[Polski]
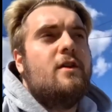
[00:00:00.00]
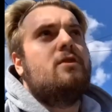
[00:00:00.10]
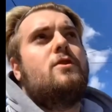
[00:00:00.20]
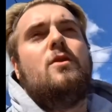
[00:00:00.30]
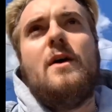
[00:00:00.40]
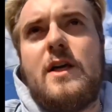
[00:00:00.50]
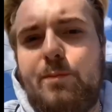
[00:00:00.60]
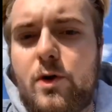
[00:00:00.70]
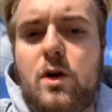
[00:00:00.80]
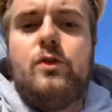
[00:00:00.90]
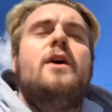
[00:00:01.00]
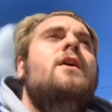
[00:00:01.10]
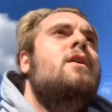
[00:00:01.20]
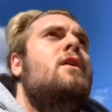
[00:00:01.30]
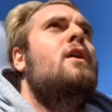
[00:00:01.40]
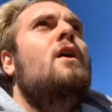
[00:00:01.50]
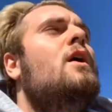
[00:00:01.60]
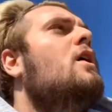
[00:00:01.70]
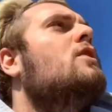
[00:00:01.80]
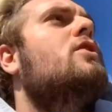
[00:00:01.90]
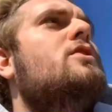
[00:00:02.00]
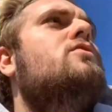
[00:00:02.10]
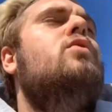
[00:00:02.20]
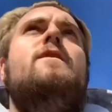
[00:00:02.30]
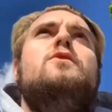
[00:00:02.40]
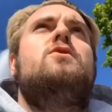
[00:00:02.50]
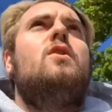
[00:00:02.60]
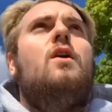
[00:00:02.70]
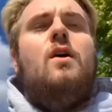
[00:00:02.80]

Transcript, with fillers: kto ma jakie poglądy, kto jest kurwa od kogo